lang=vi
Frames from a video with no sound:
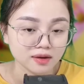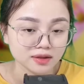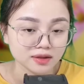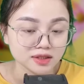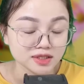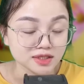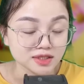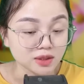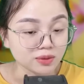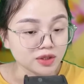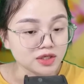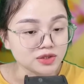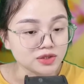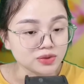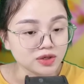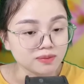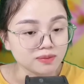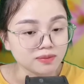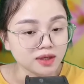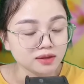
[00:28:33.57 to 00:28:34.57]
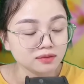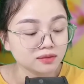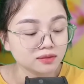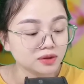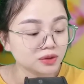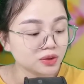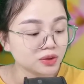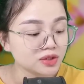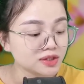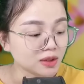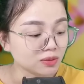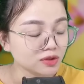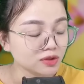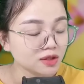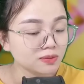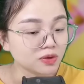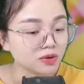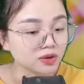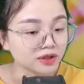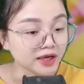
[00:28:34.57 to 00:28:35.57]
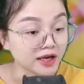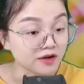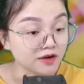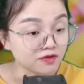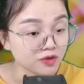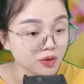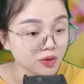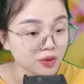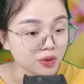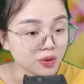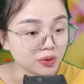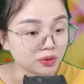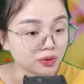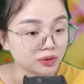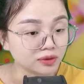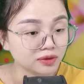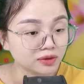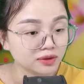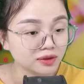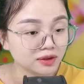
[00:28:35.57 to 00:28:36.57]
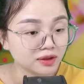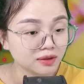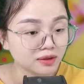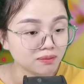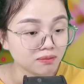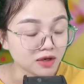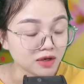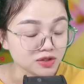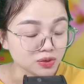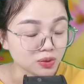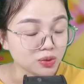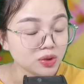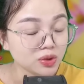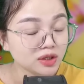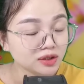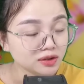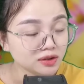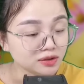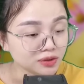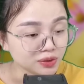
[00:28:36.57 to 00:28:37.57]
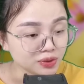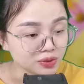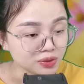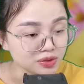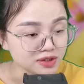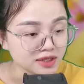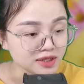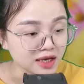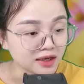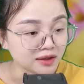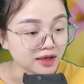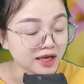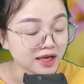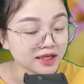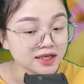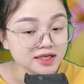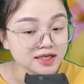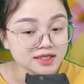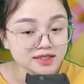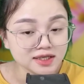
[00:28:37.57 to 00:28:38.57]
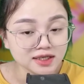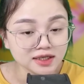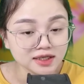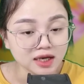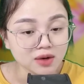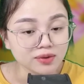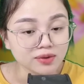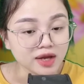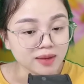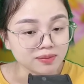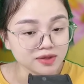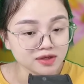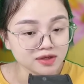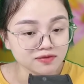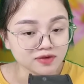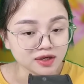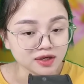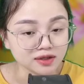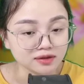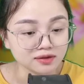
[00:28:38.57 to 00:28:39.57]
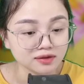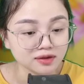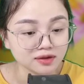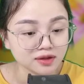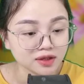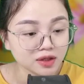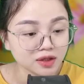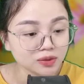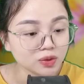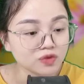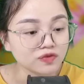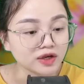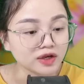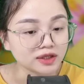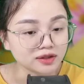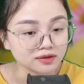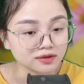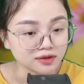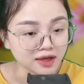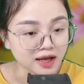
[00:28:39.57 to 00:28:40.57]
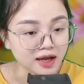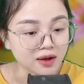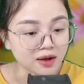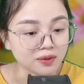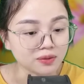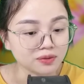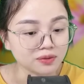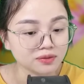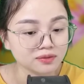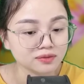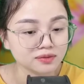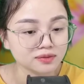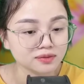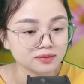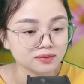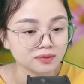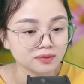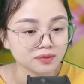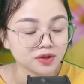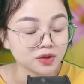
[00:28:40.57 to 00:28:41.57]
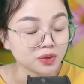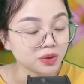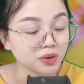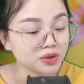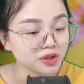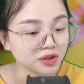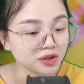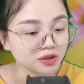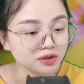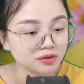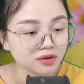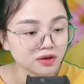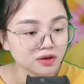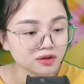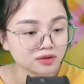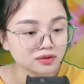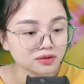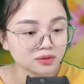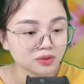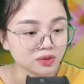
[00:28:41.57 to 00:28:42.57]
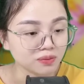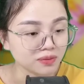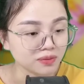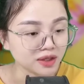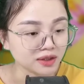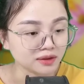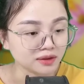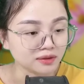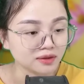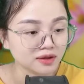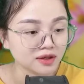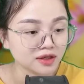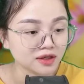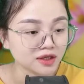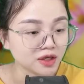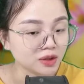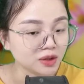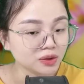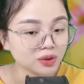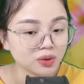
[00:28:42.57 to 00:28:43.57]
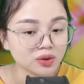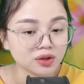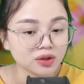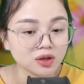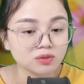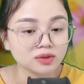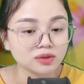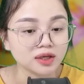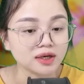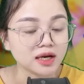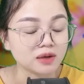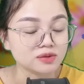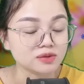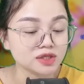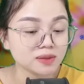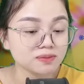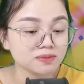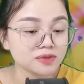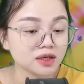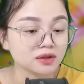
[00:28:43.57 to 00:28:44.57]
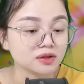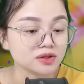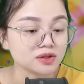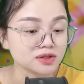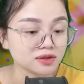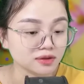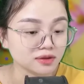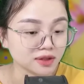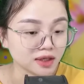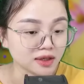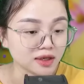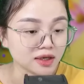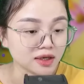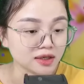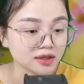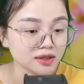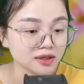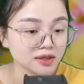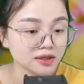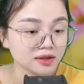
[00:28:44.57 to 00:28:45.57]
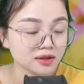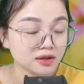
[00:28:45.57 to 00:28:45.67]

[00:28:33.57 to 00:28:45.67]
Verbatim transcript: Sau khi Duy mất, tôi sống như một kẻ vô hồn. Mặc dù luôn tự nhủ rằng anh hy sinh cao đẹp như vậy nên tôi phải tự hào. Nhưng nỗi nhớ thương của mình khiến tôi không thể nào chấp nhận được sự thật ấy.